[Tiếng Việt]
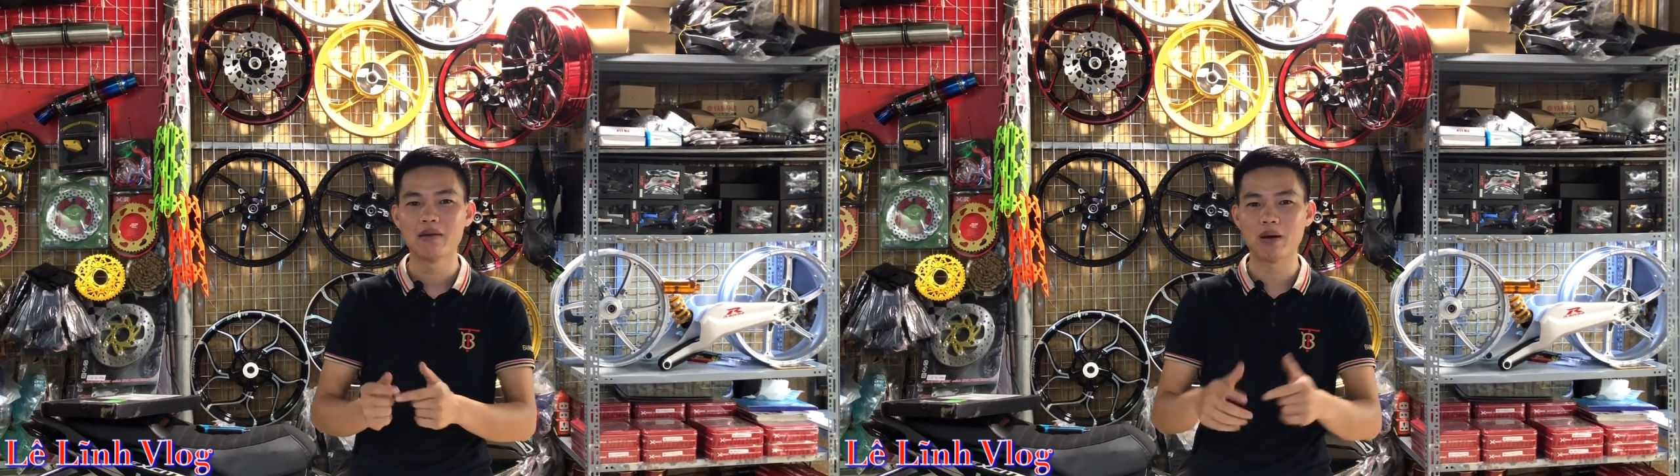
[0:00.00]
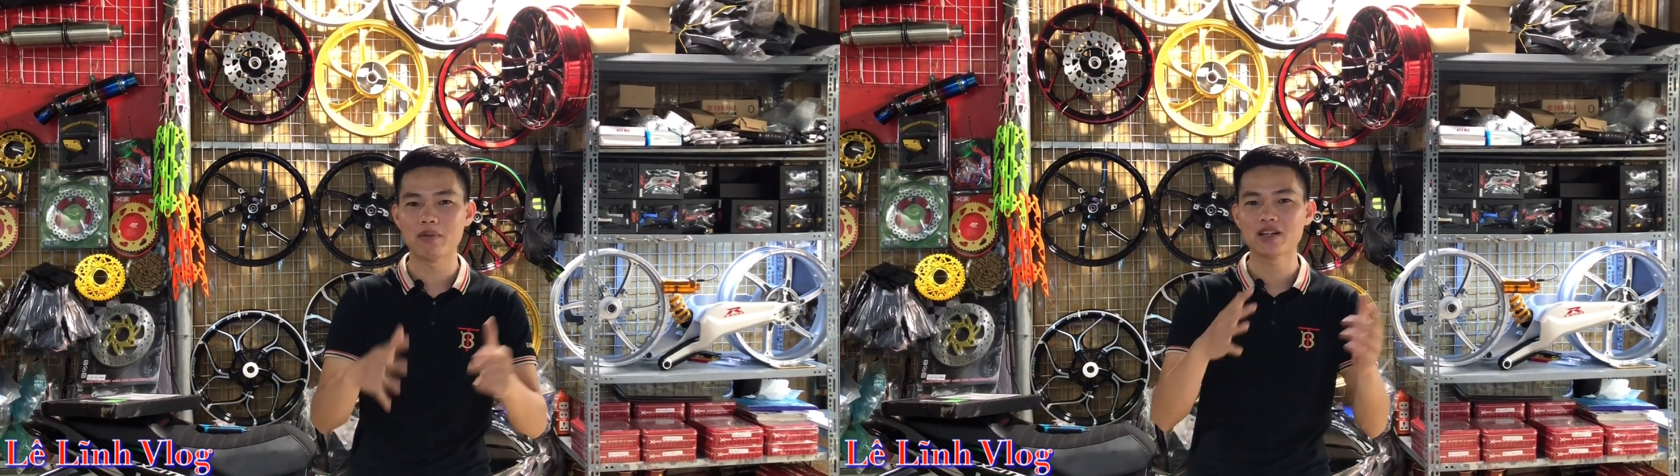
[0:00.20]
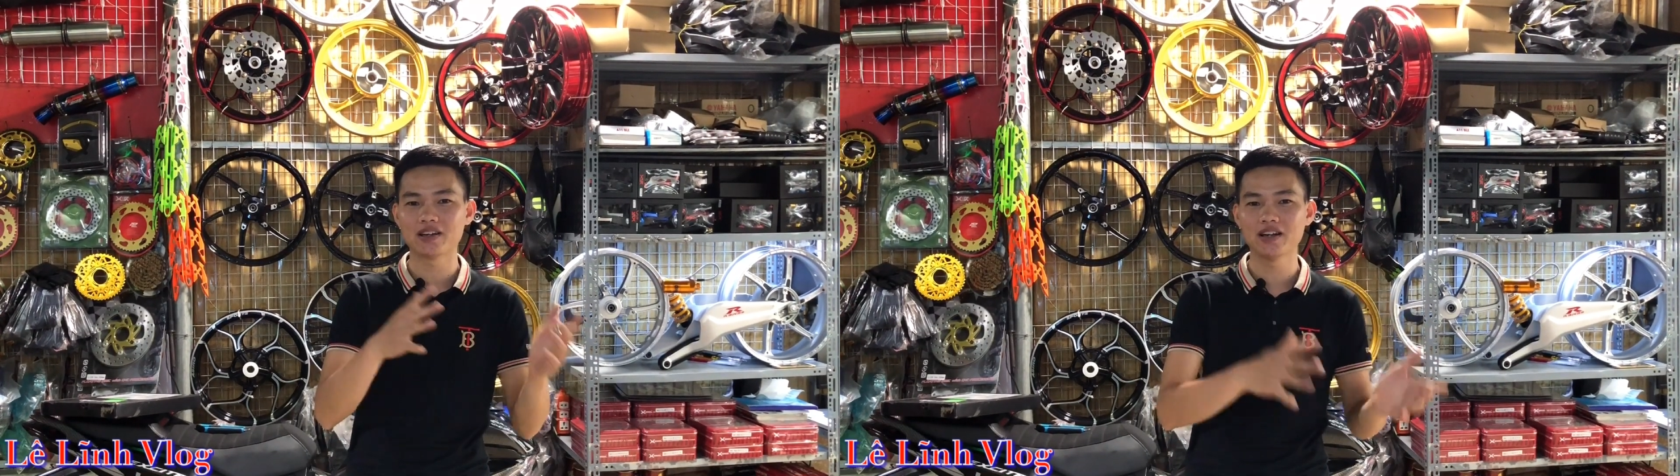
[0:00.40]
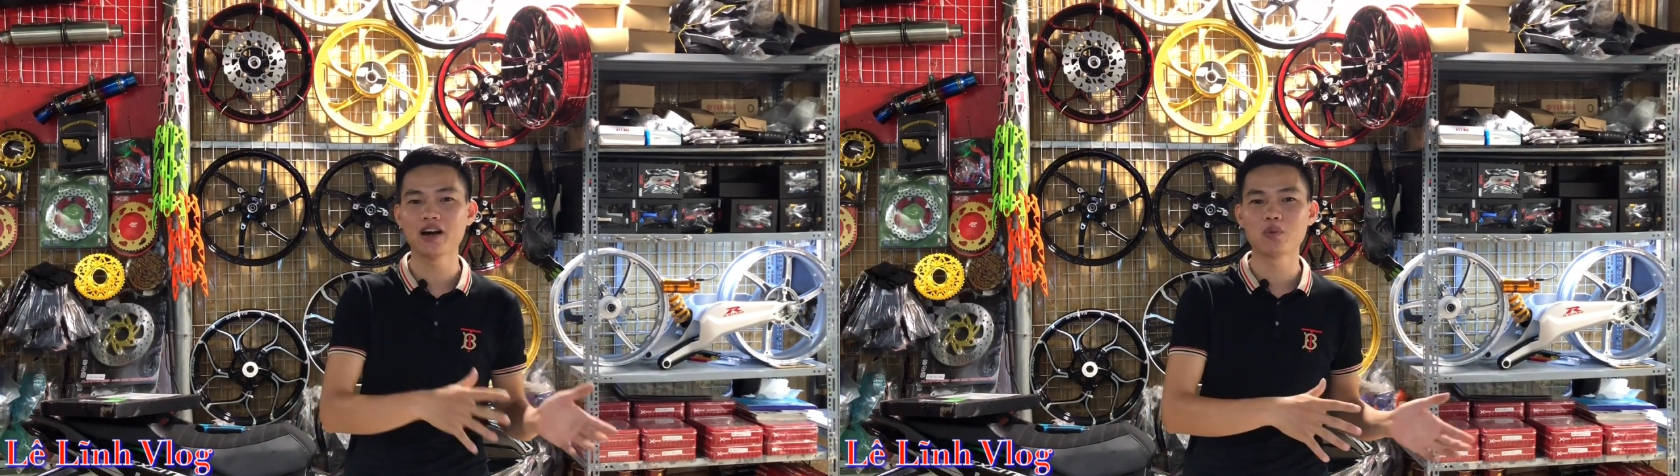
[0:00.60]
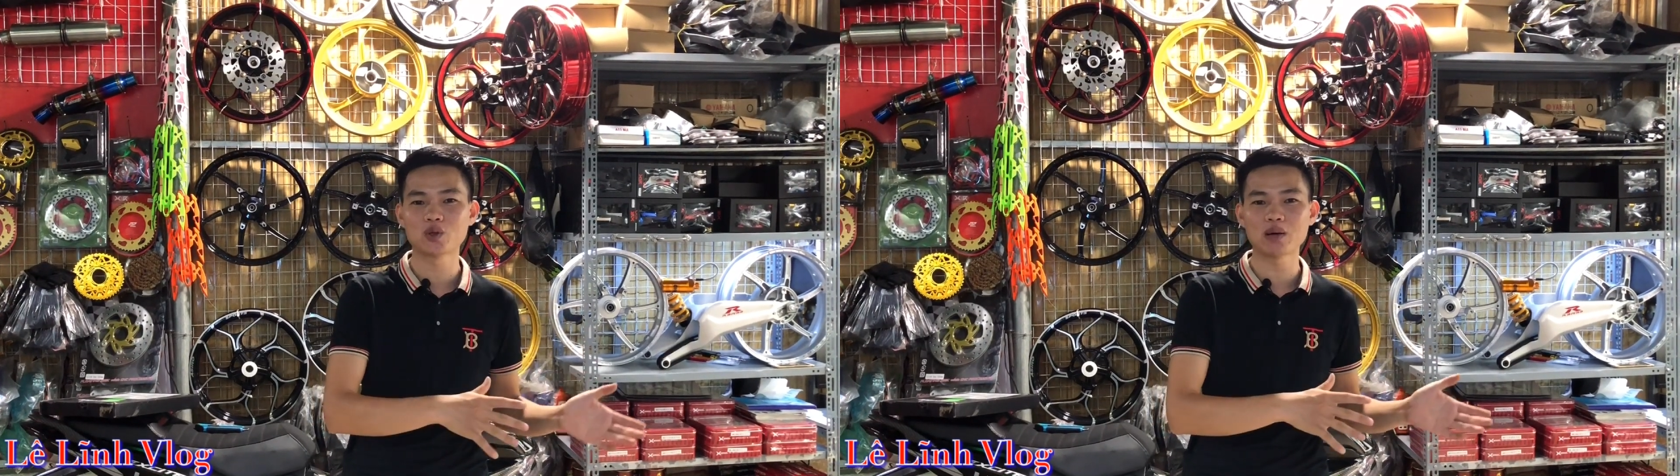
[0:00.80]
mà bây giờ đến
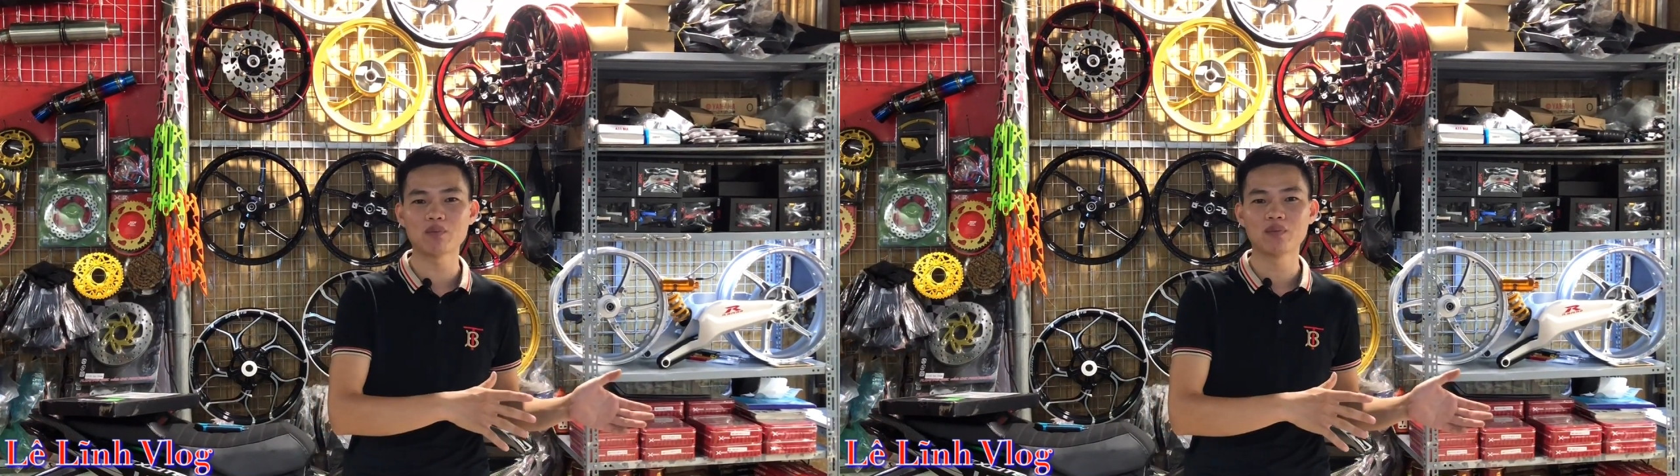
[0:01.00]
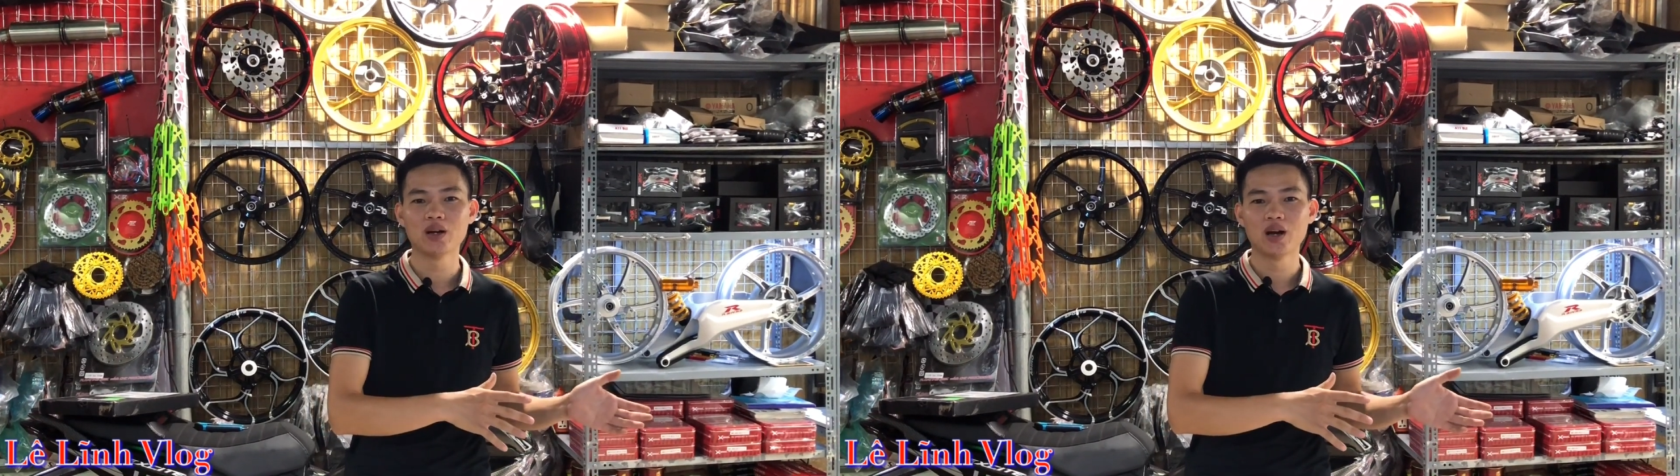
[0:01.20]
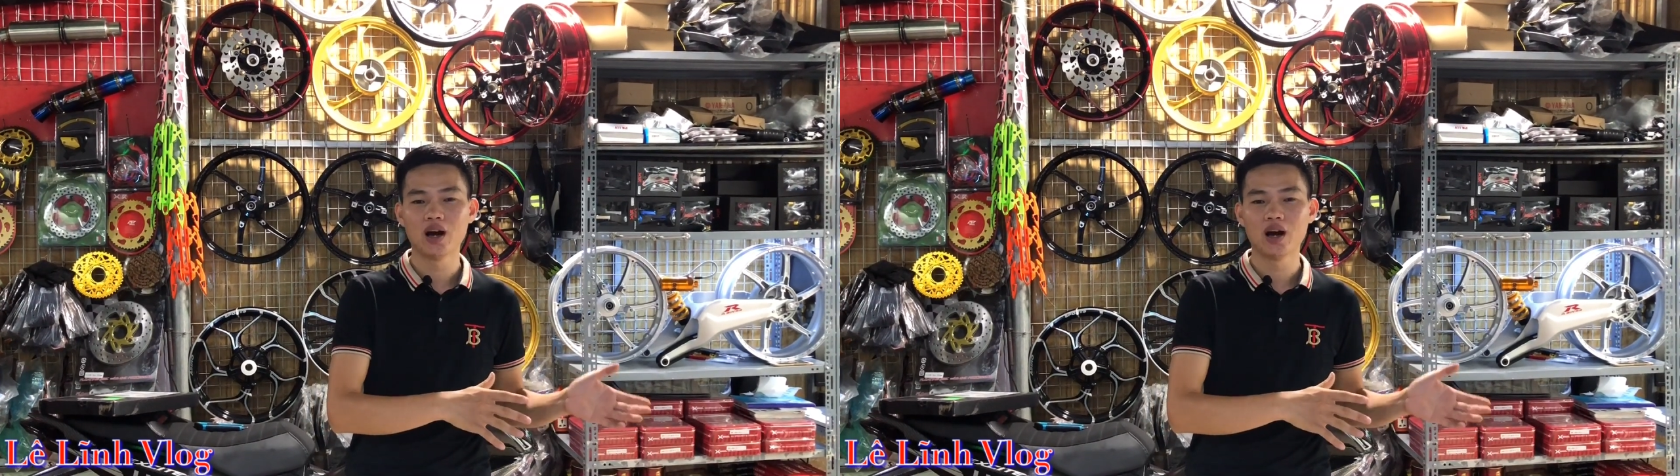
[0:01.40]
hơn 100